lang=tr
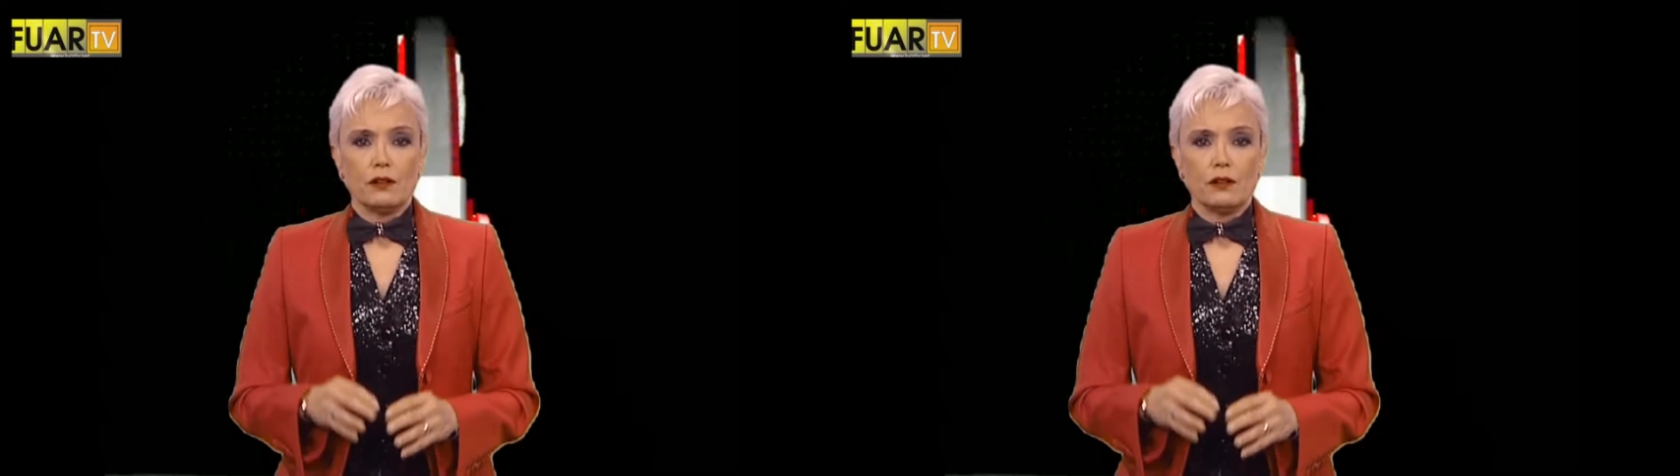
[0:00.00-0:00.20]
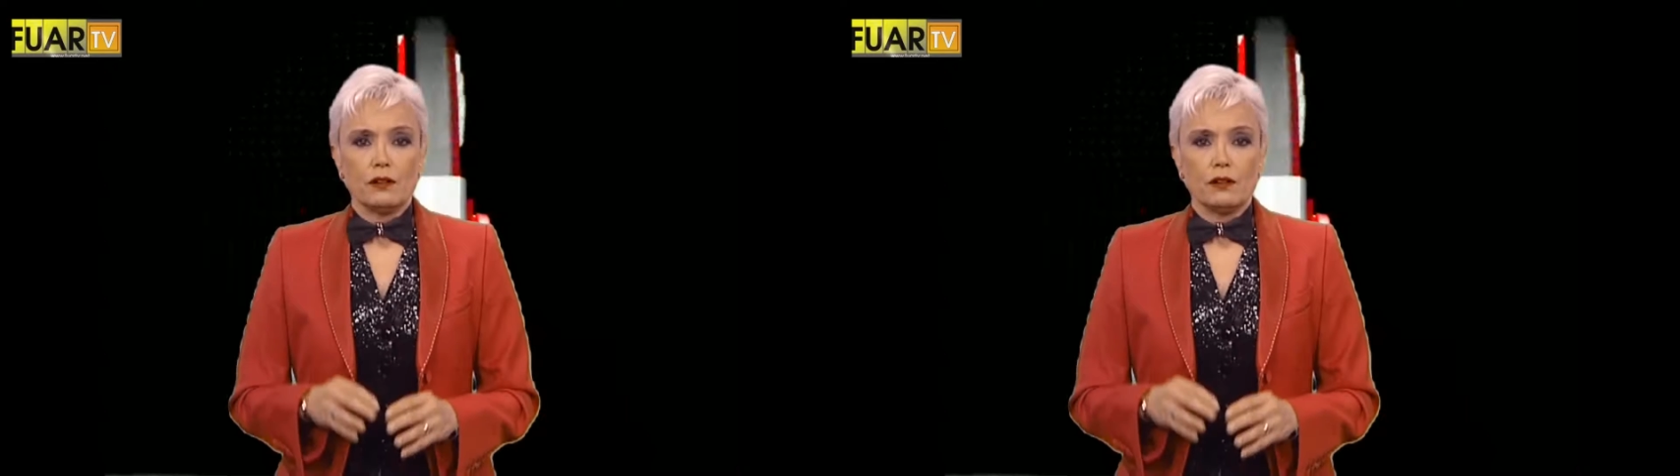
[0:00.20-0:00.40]

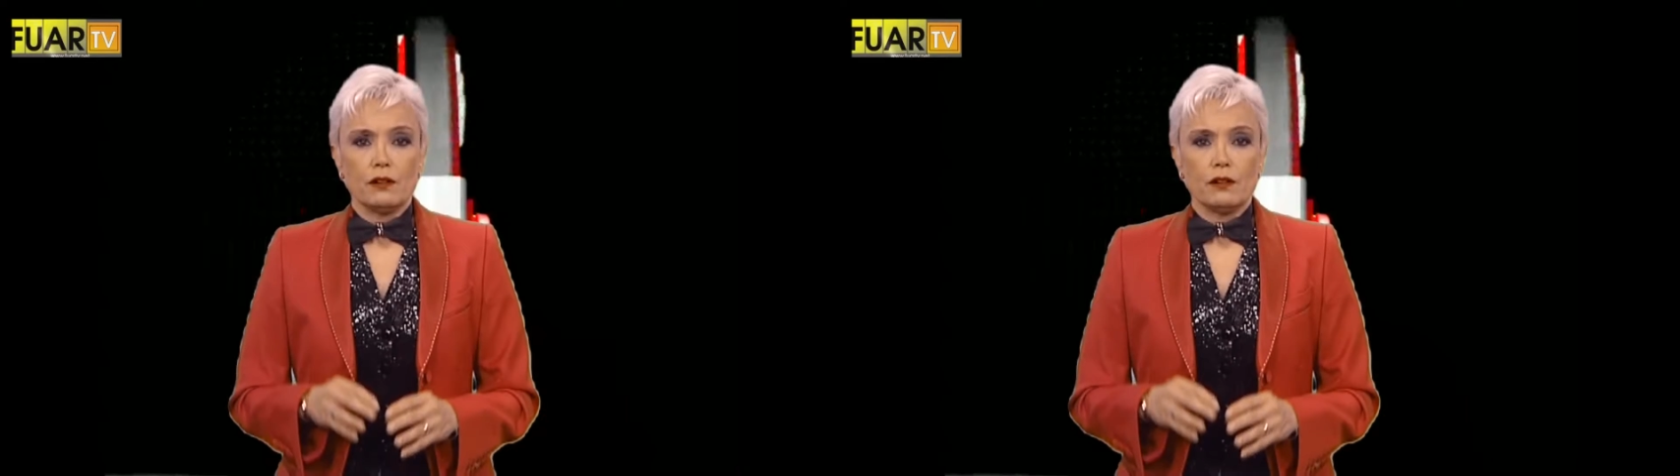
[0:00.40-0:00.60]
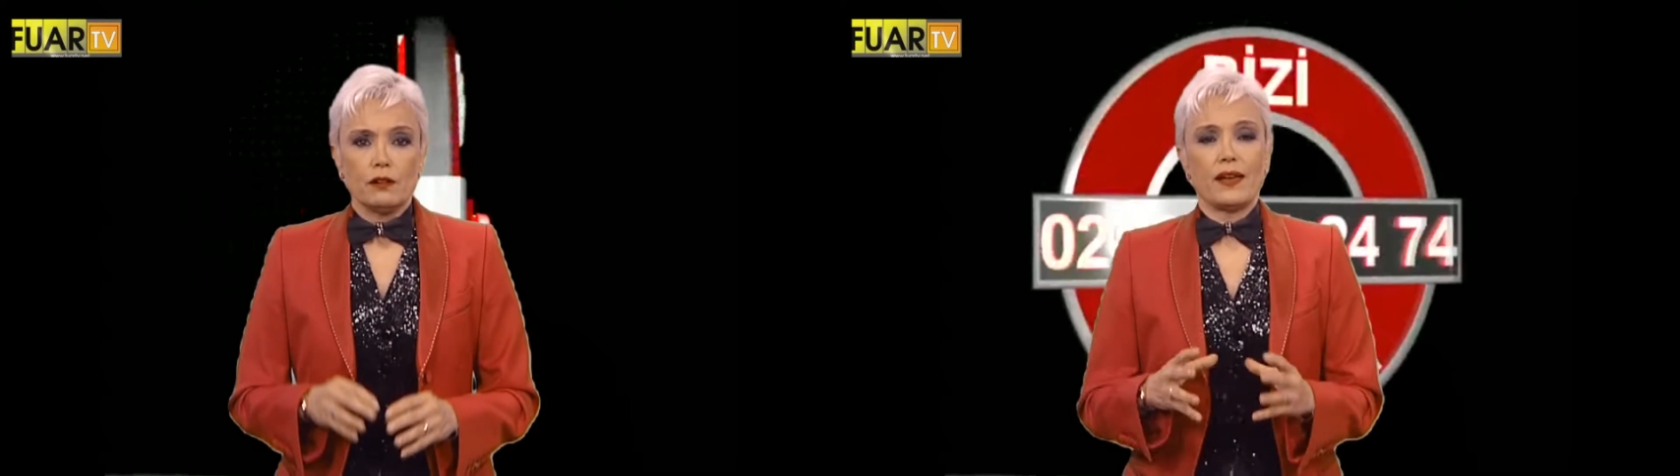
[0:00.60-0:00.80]

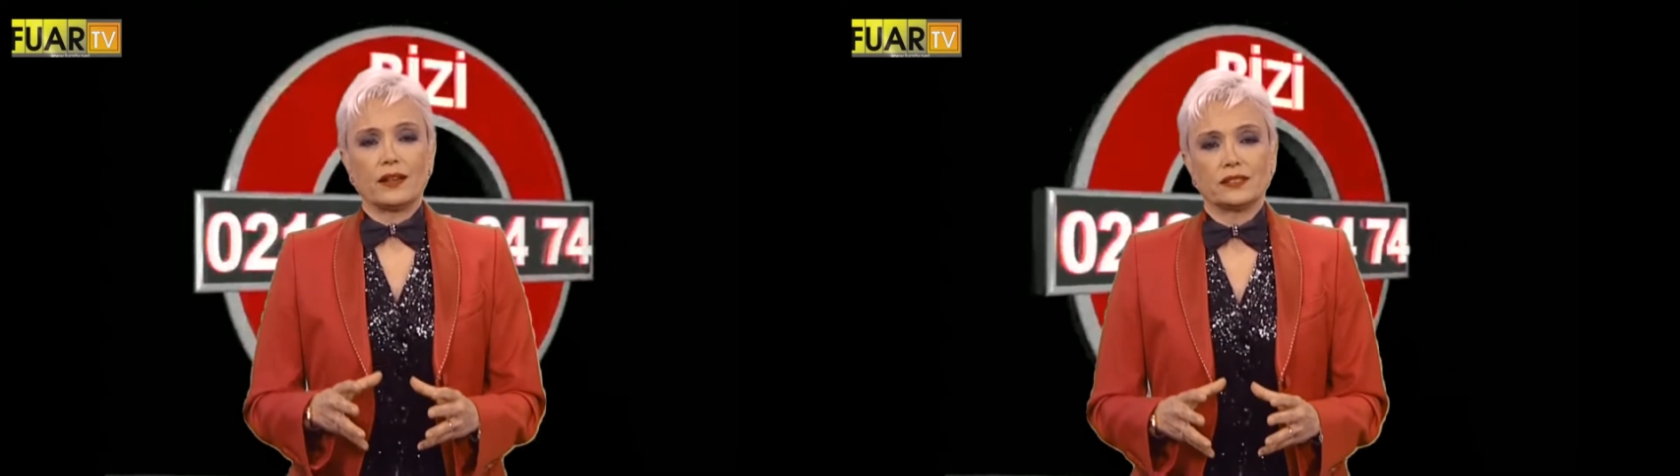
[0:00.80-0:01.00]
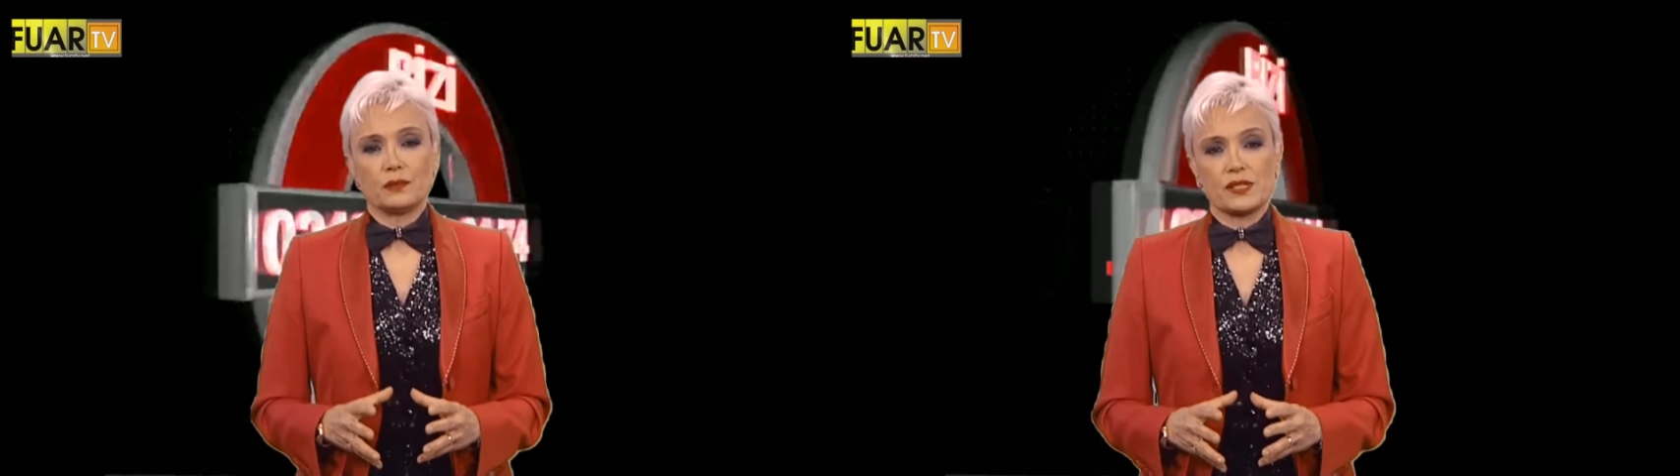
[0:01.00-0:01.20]
Fuarlar
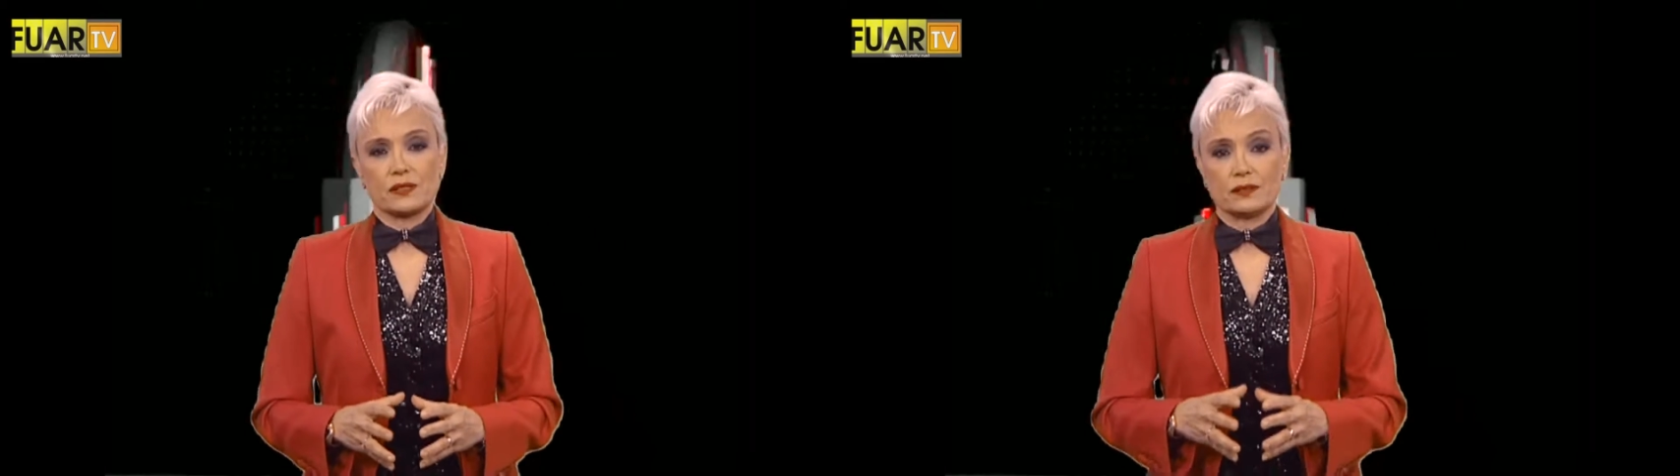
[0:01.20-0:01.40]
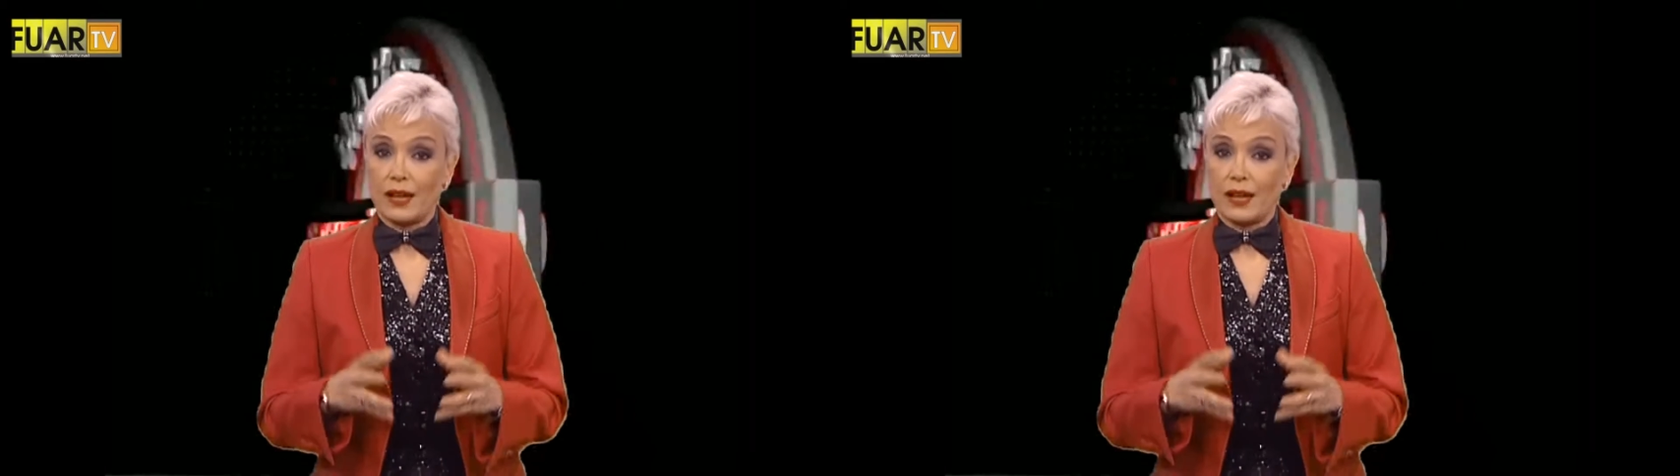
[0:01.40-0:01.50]
hayatımızın